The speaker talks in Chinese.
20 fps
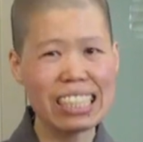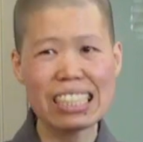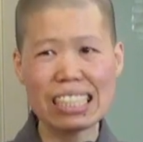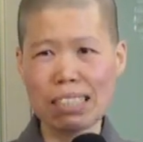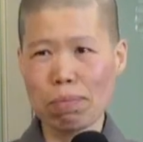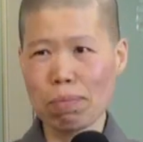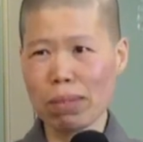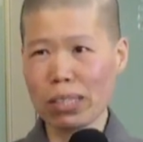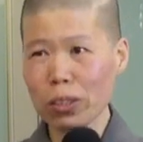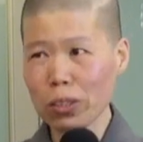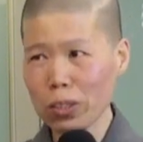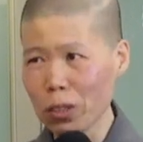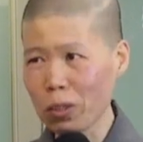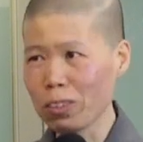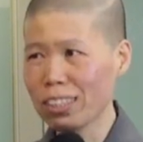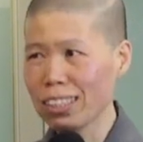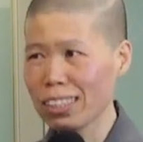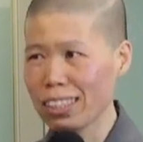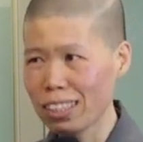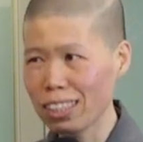一直没有
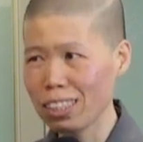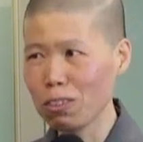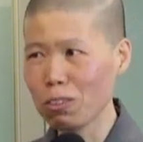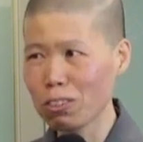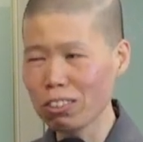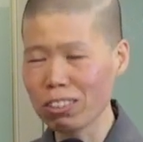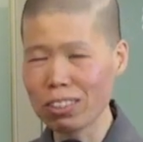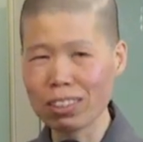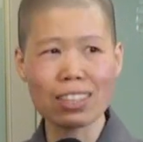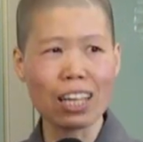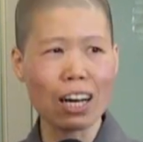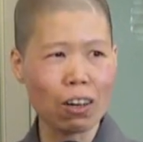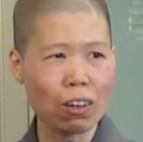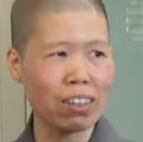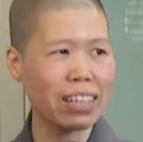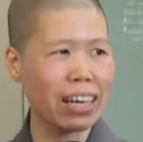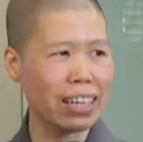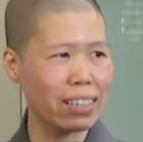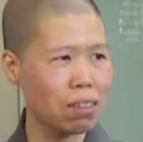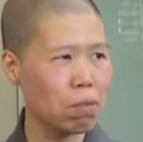勇气进去，到
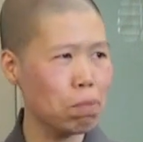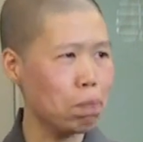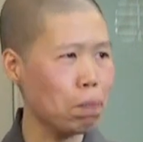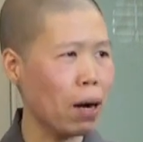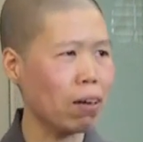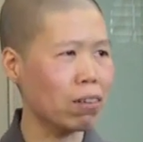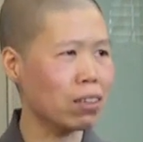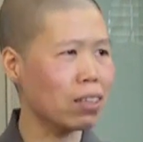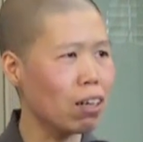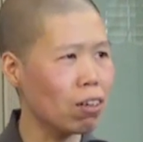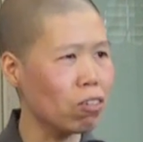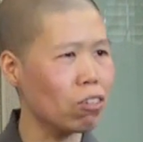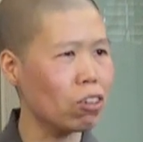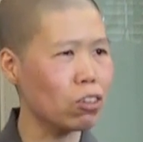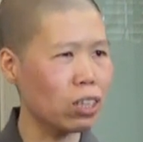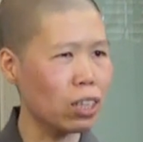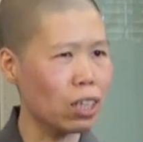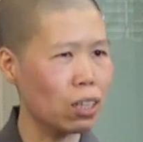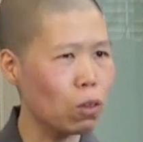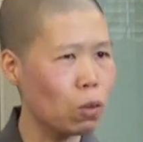后来是跑到
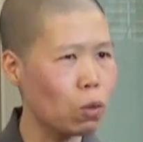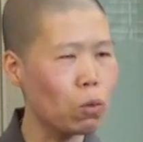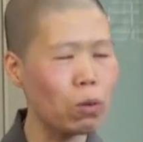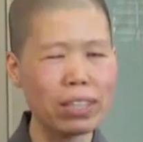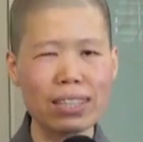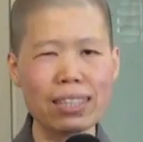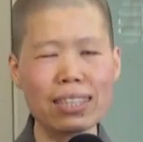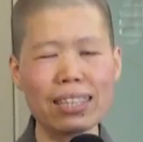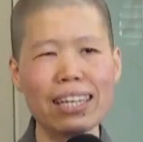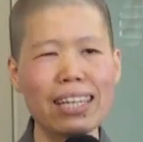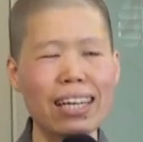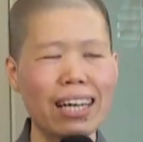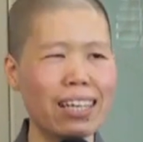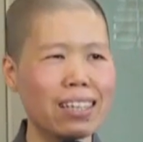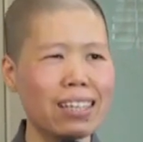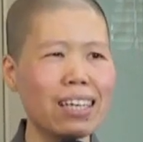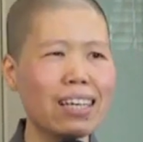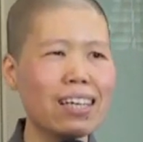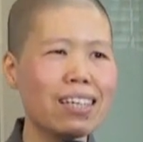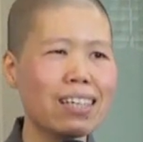佛前跪下
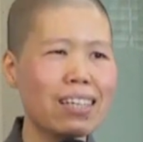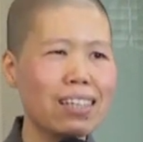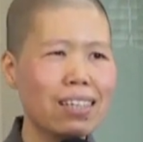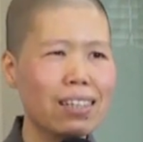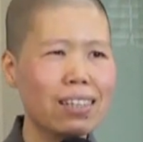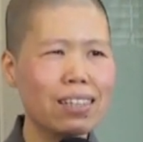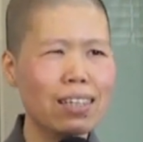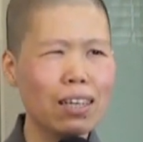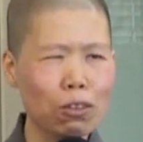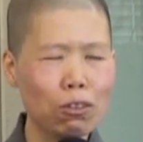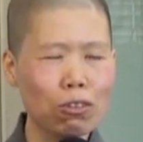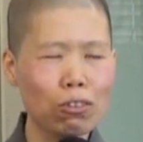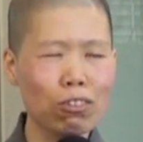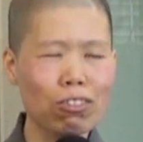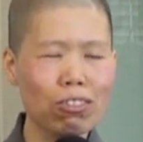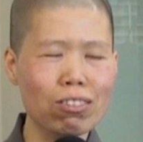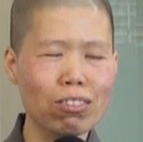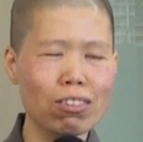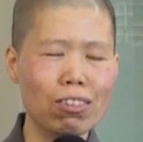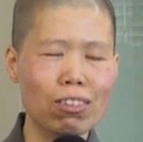来，告
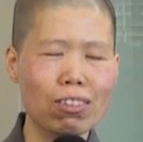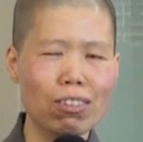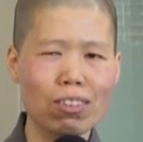诉。